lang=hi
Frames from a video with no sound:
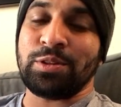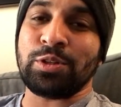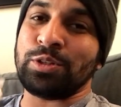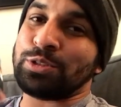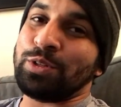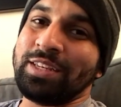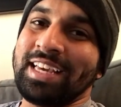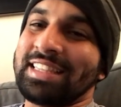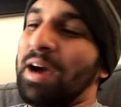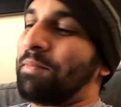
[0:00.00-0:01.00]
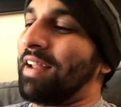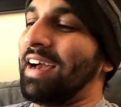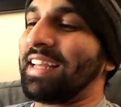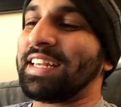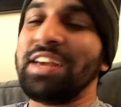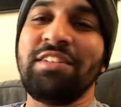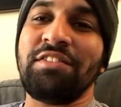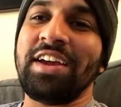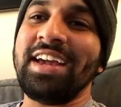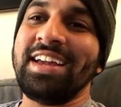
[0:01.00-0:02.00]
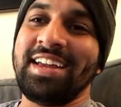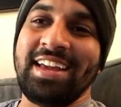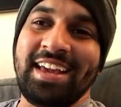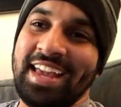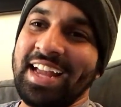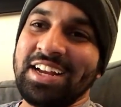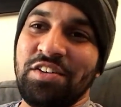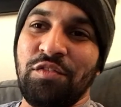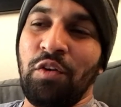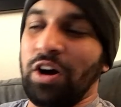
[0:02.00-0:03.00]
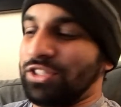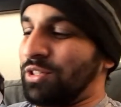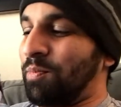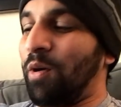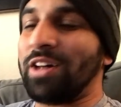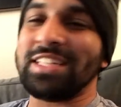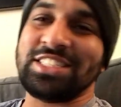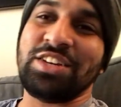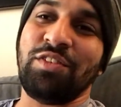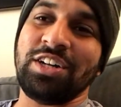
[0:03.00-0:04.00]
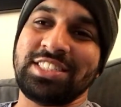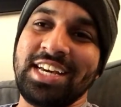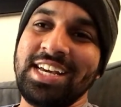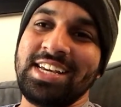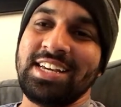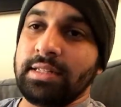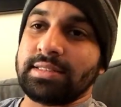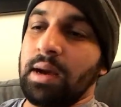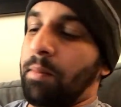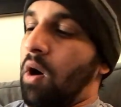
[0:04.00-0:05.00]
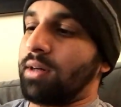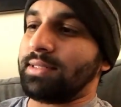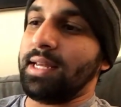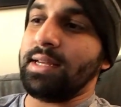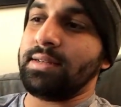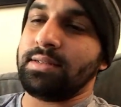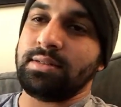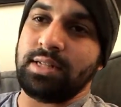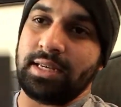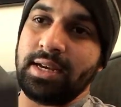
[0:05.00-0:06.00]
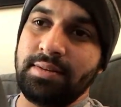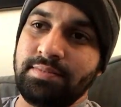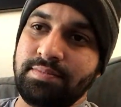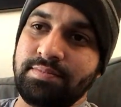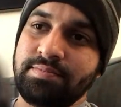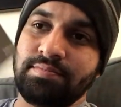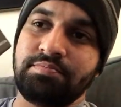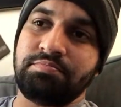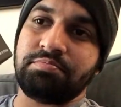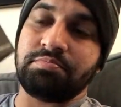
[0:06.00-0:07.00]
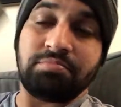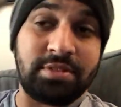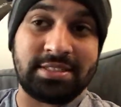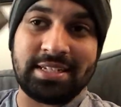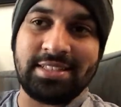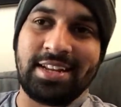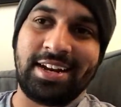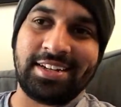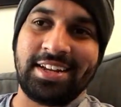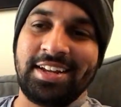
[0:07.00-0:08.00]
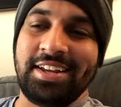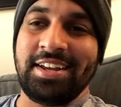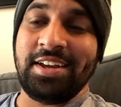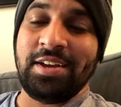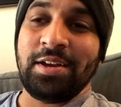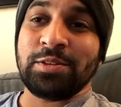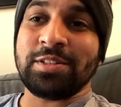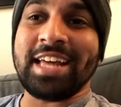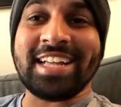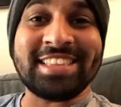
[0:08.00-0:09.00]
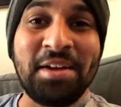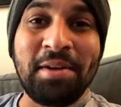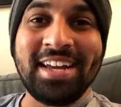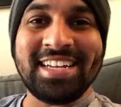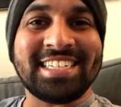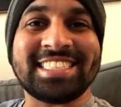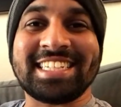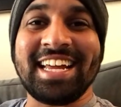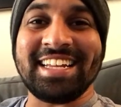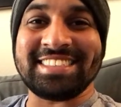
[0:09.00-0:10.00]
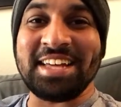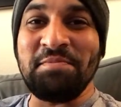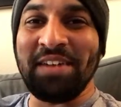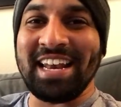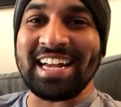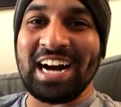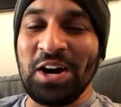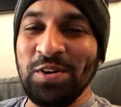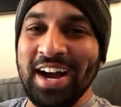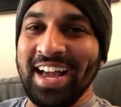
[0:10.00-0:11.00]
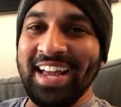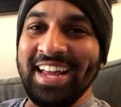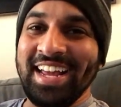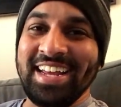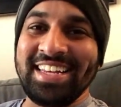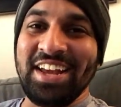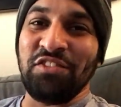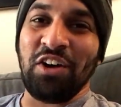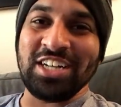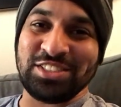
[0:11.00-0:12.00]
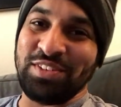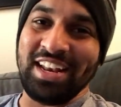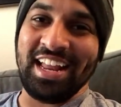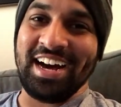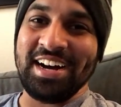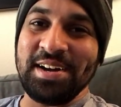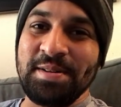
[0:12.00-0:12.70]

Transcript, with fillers: तो दोस्तों ये था अपना गिव अवे एक वॉच बहुत अच्छी वॉच है ये इसका बॉक्स है ठीक है जिसके अंदर आएगी तो देखते हैं भाई किसके नसीब में लिखा हुआ है ये वॉच मिलना